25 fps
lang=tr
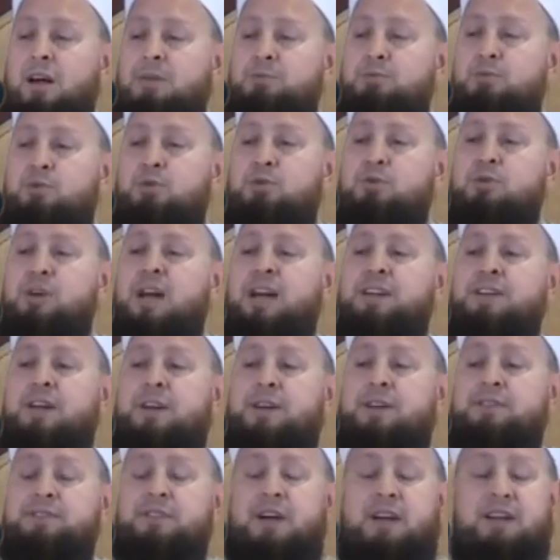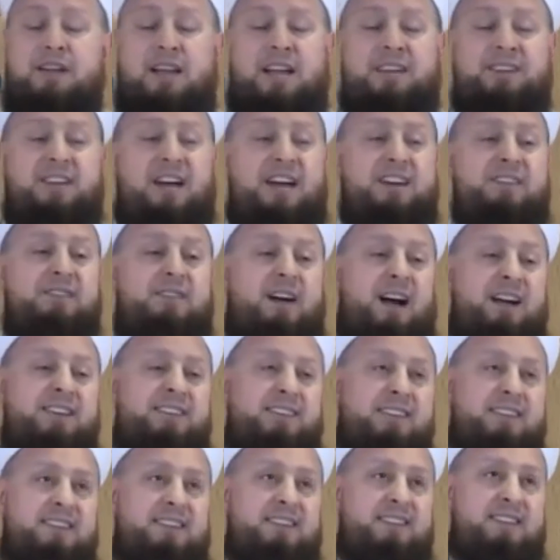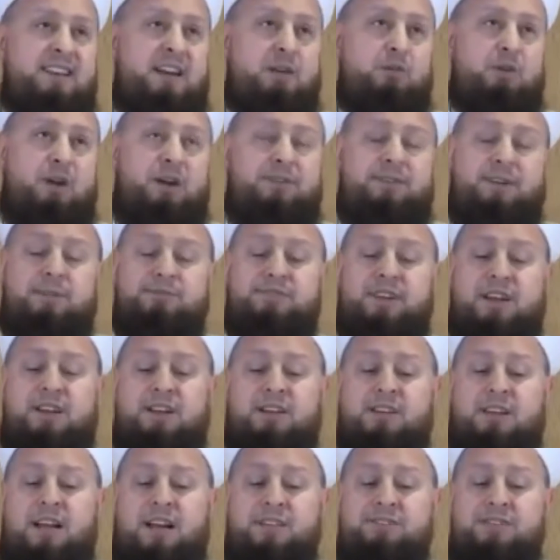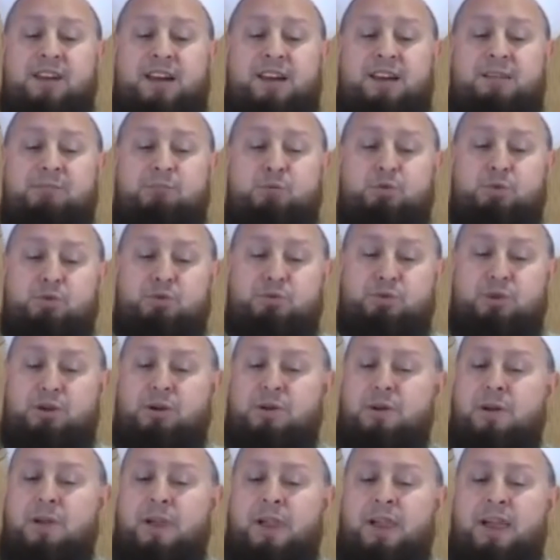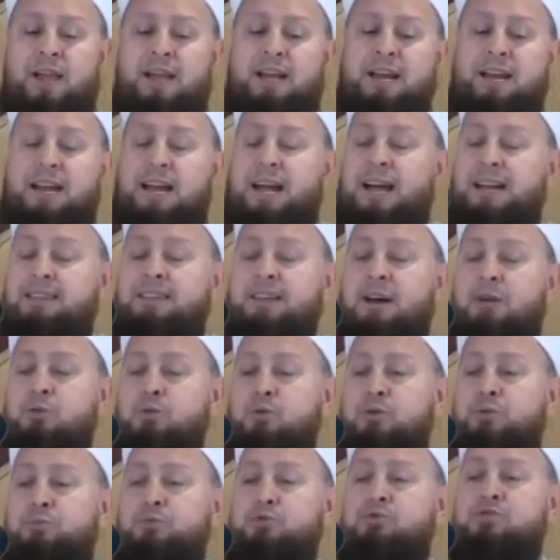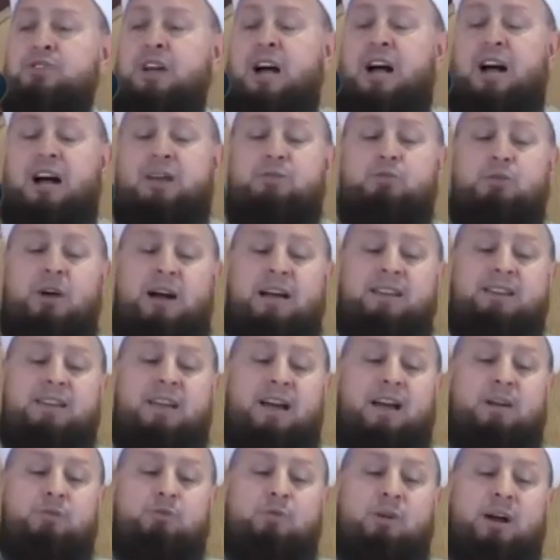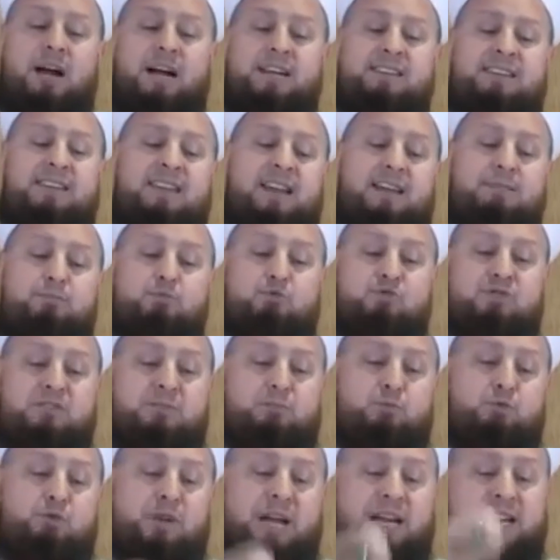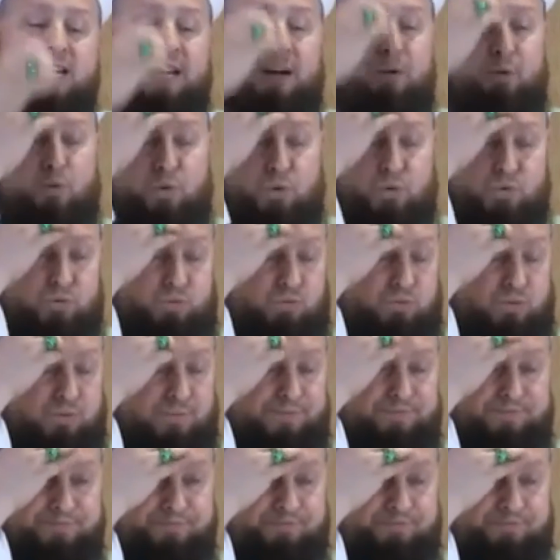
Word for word: Ebu Hüreyre radıyallahu anh'dan rivayet edildiğine göre Efendimiz sallallahu aleyhi ve sellem buyurdu. La tekumus saatu hatta yukatilel müslimun el yehud.